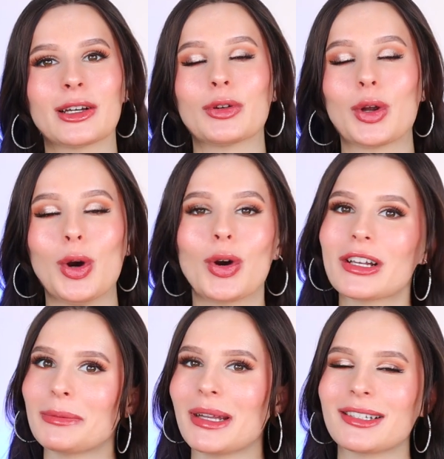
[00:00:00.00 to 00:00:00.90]
я говорю о
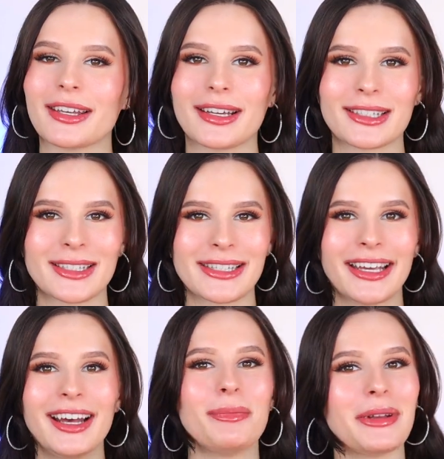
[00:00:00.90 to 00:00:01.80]
косметике и
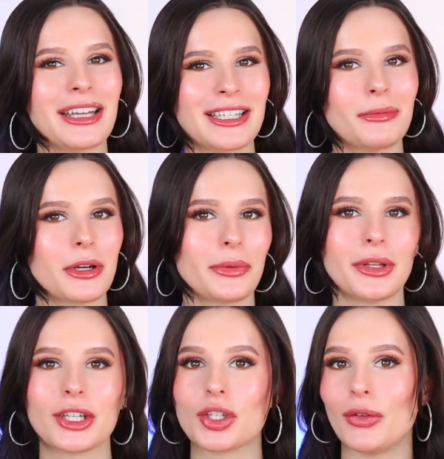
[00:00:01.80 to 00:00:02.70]
красоте. И перед тем, как мы
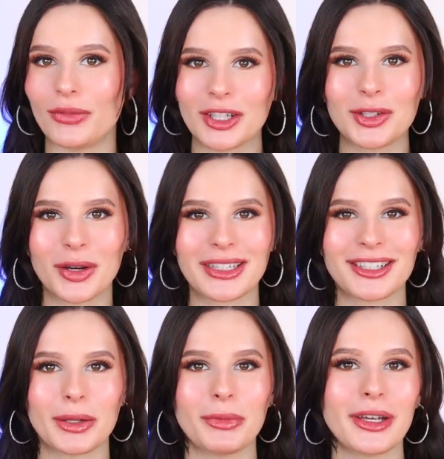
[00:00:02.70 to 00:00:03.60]
начнем видео,
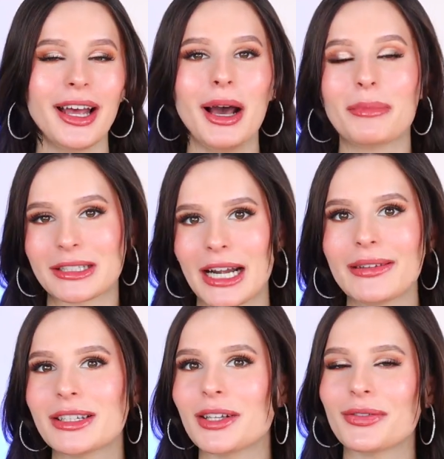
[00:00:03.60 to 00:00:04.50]
хотела бы
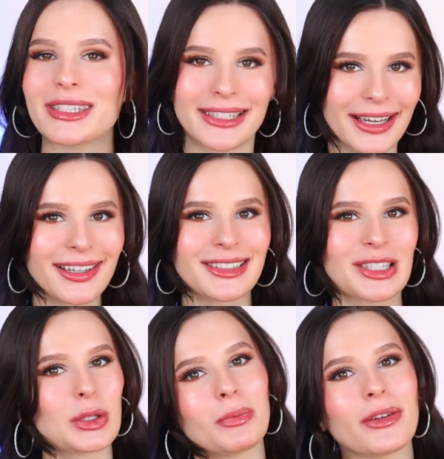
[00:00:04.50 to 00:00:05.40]
поздравить всех с
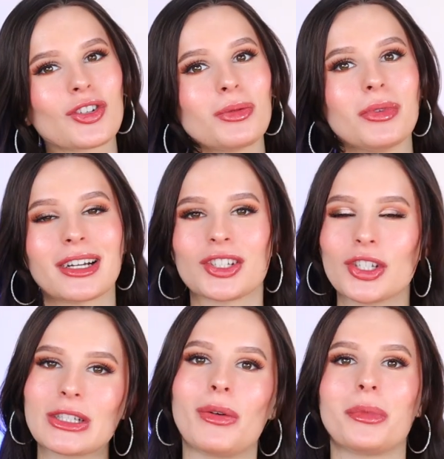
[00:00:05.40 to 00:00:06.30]
наступившим
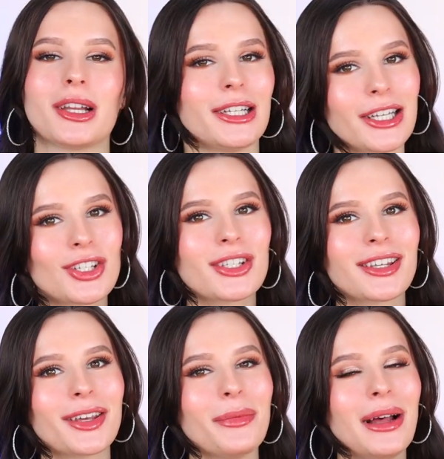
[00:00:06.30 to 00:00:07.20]
Рождеством
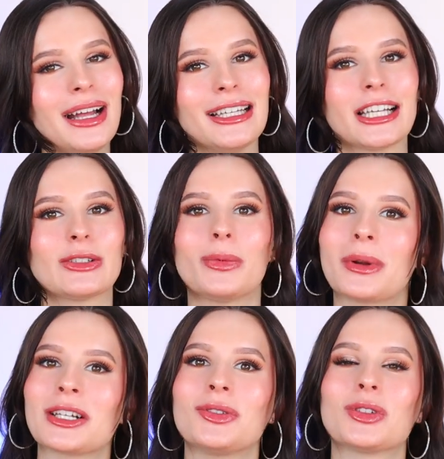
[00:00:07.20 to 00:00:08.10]
католическим. Если вы
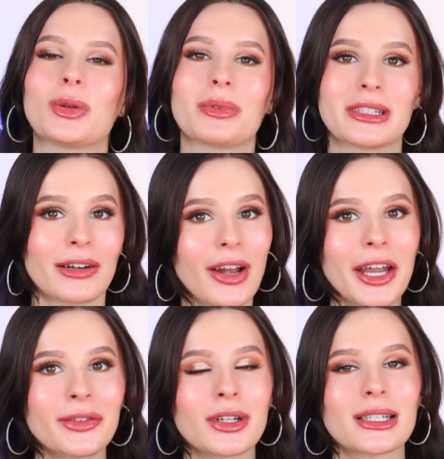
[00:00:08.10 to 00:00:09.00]
празднуете, то
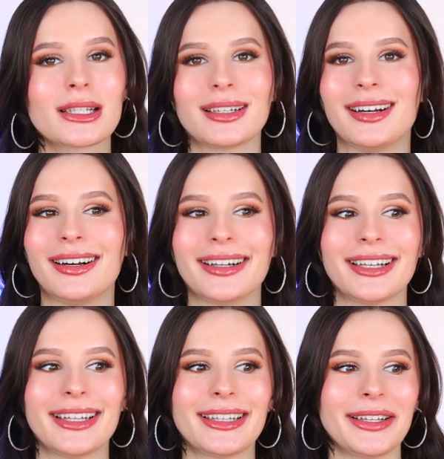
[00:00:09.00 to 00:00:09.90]
поздравляю вас. А,
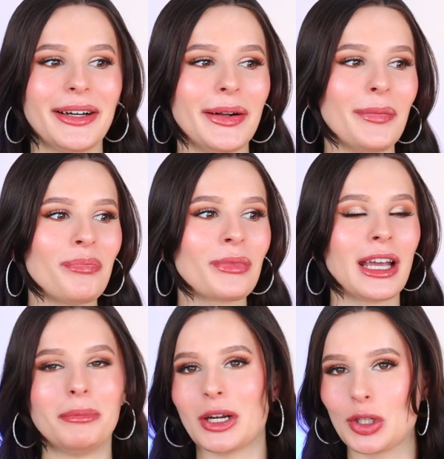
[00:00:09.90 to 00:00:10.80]
это
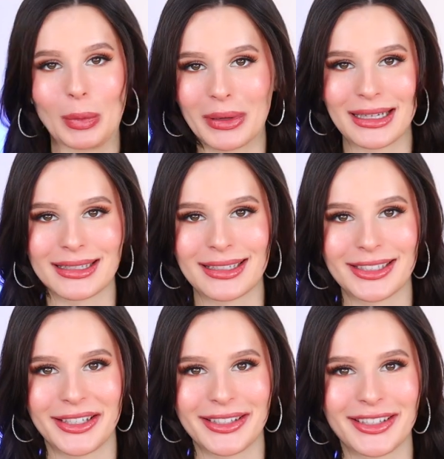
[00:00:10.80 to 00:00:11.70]
большой праздник
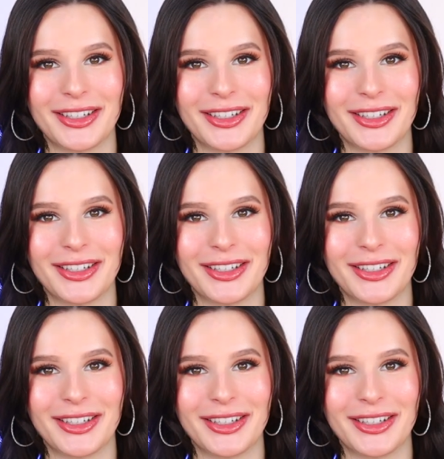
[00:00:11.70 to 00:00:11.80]
здесь,